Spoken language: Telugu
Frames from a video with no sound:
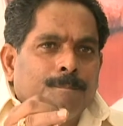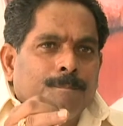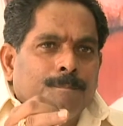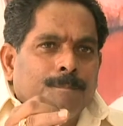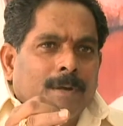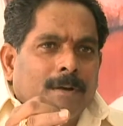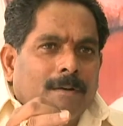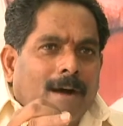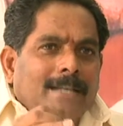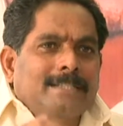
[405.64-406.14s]

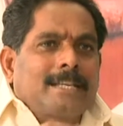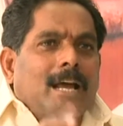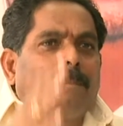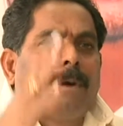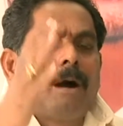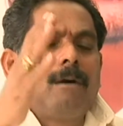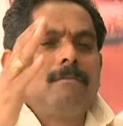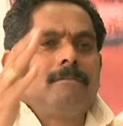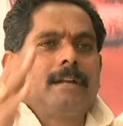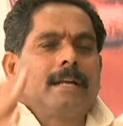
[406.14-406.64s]
మేము
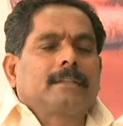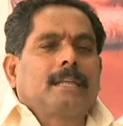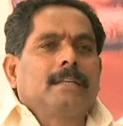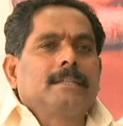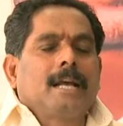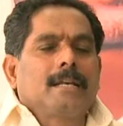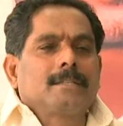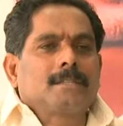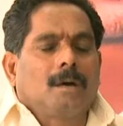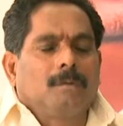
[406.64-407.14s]
ఆశాభావం వ్యక్తం
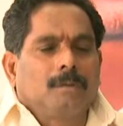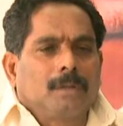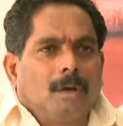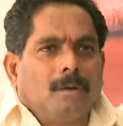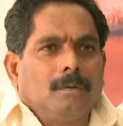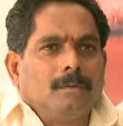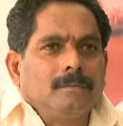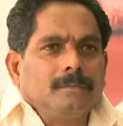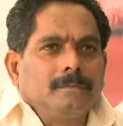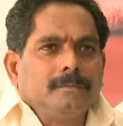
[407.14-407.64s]
చేస్తూ ఉన్నాం
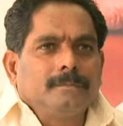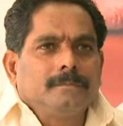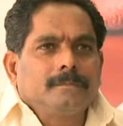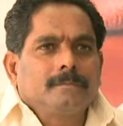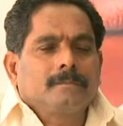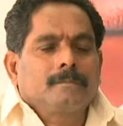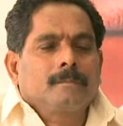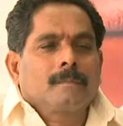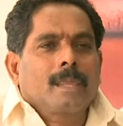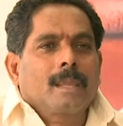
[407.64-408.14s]

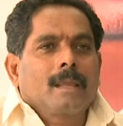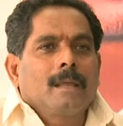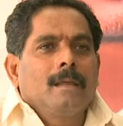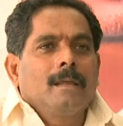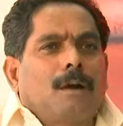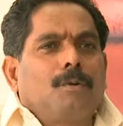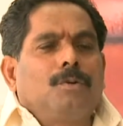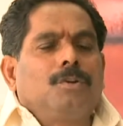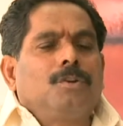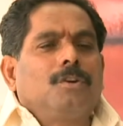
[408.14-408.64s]

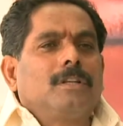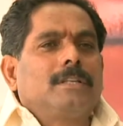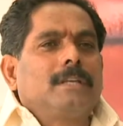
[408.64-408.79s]
గుంటూరు